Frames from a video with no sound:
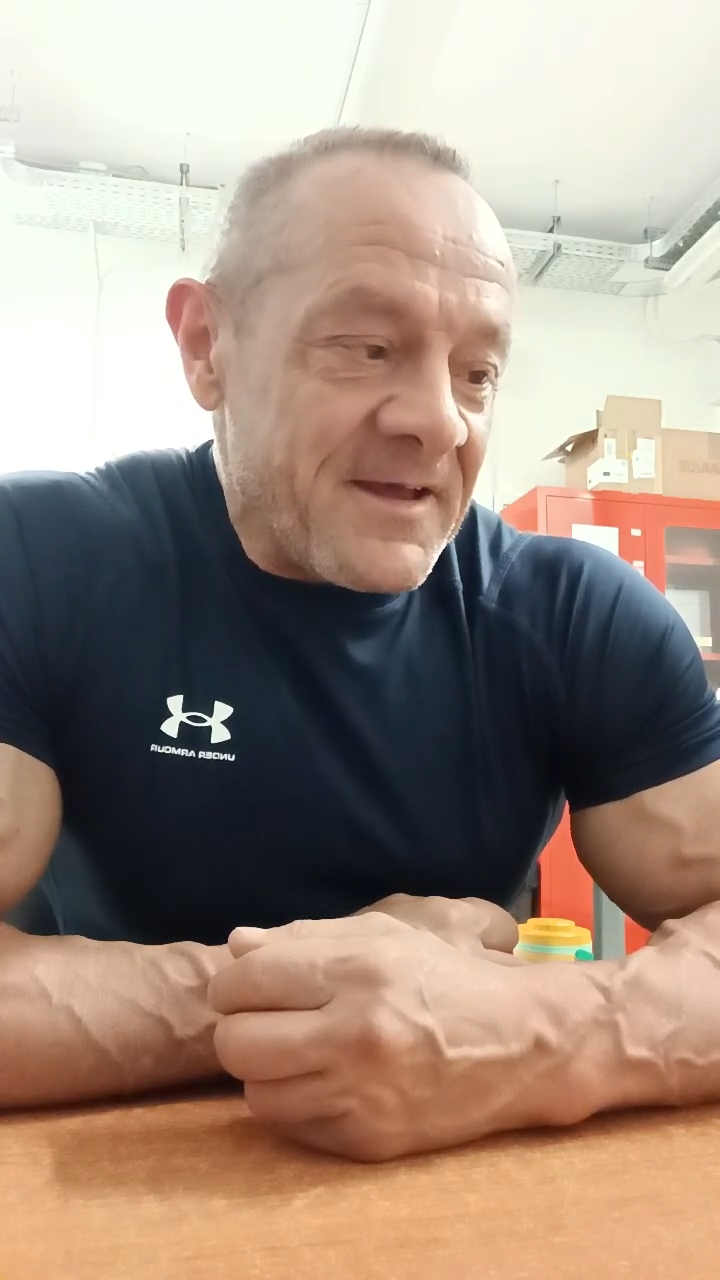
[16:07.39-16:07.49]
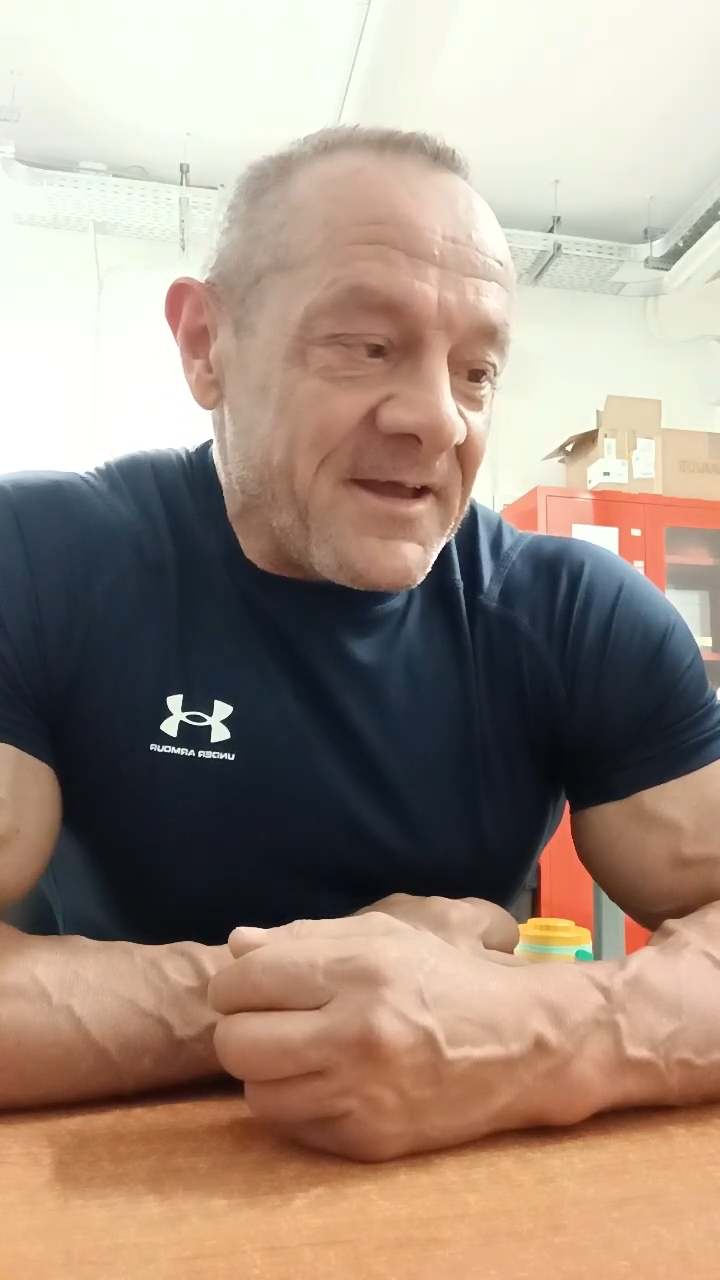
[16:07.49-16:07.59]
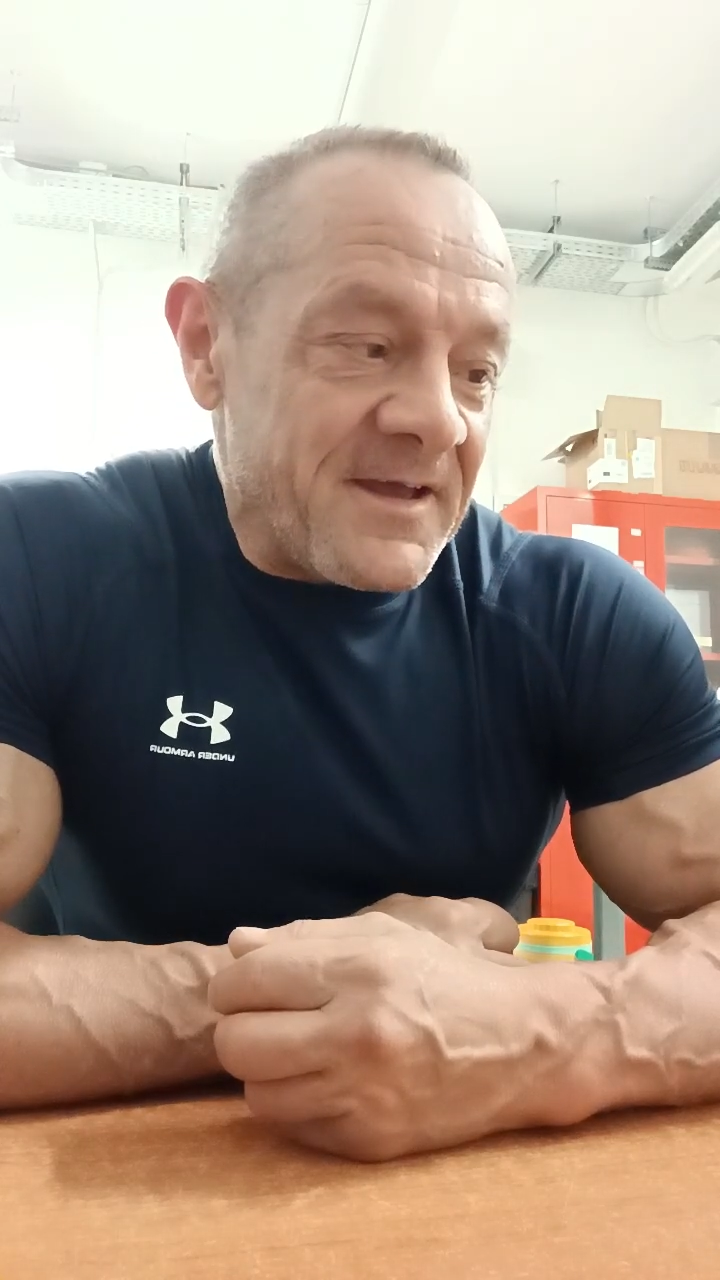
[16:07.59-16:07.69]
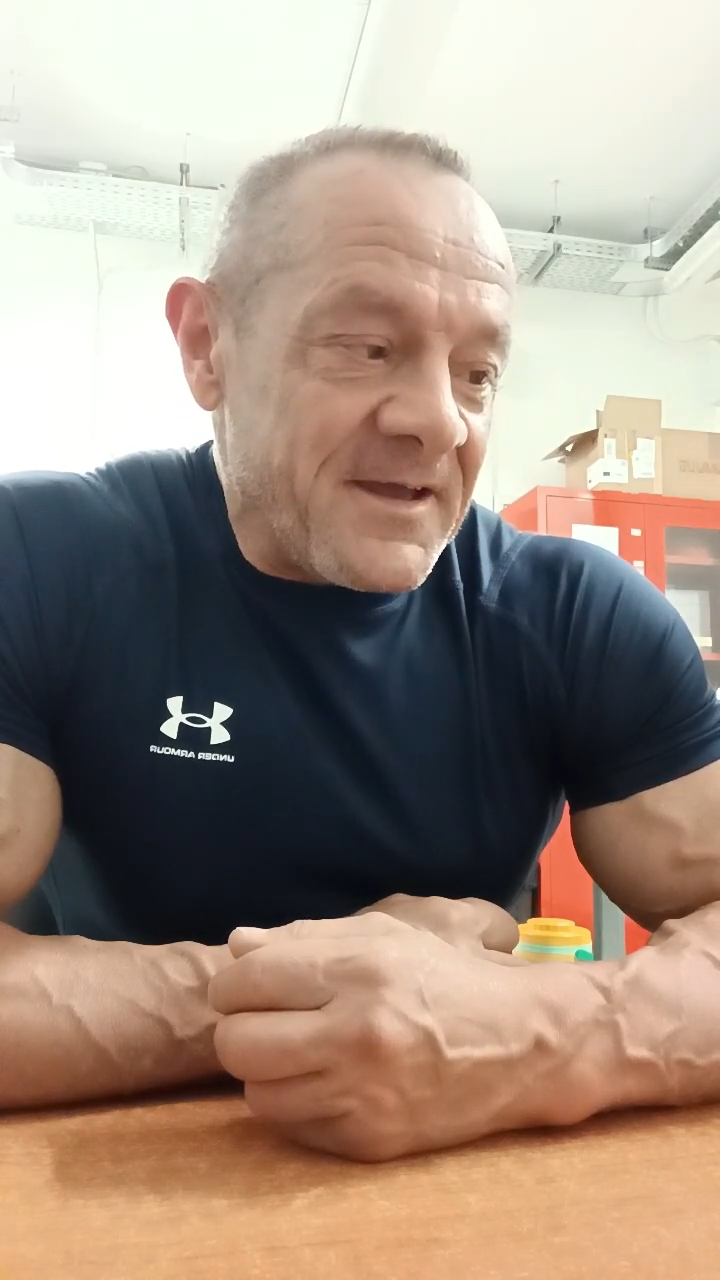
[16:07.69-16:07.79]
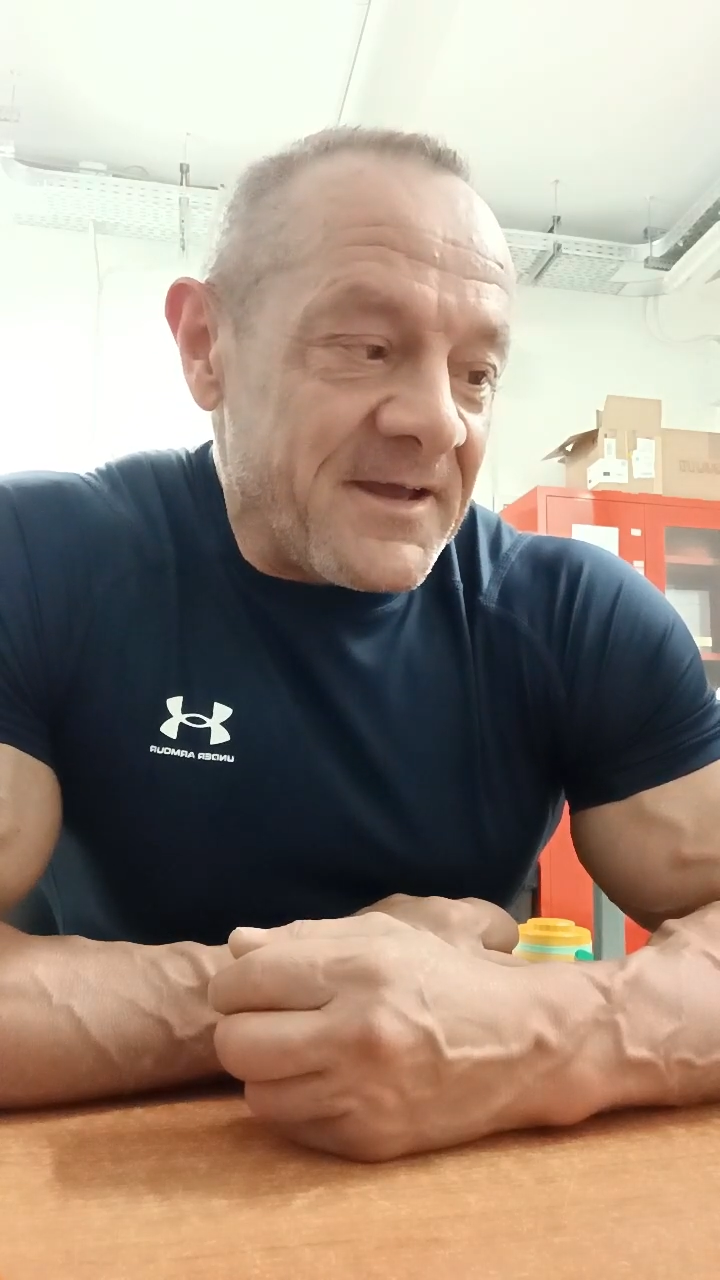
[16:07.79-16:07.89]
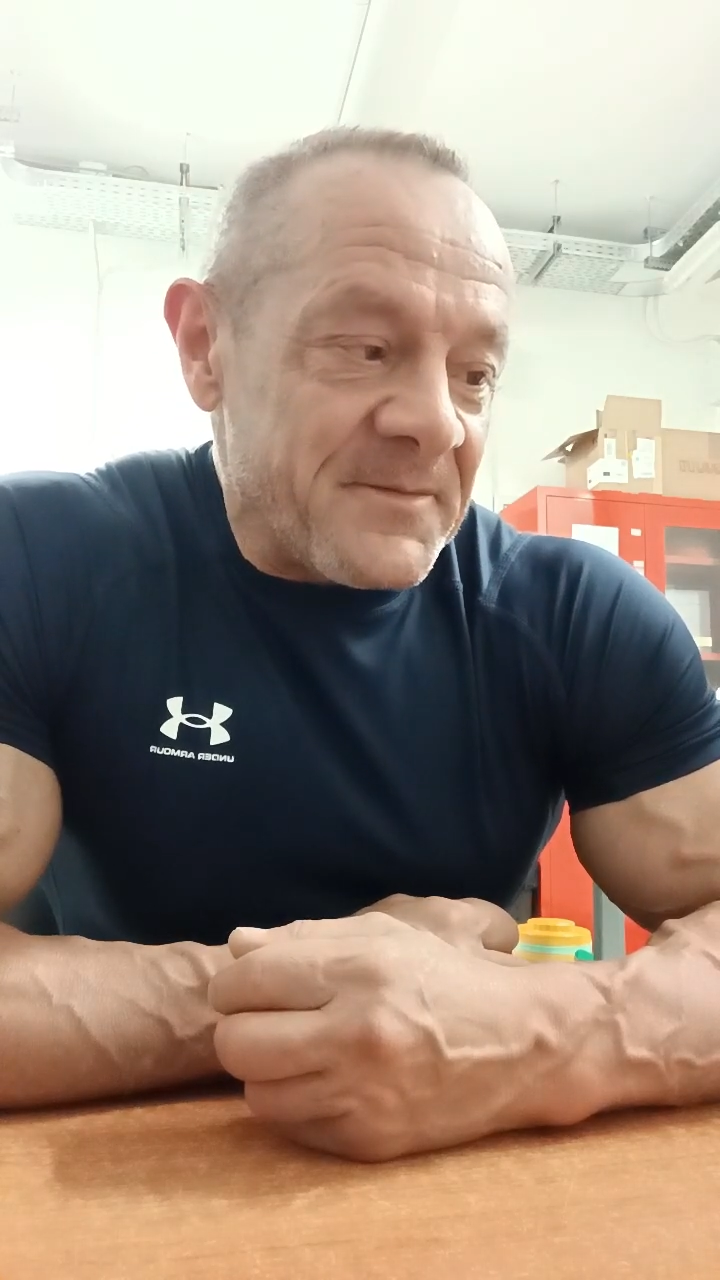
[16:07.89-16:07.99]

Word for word: e,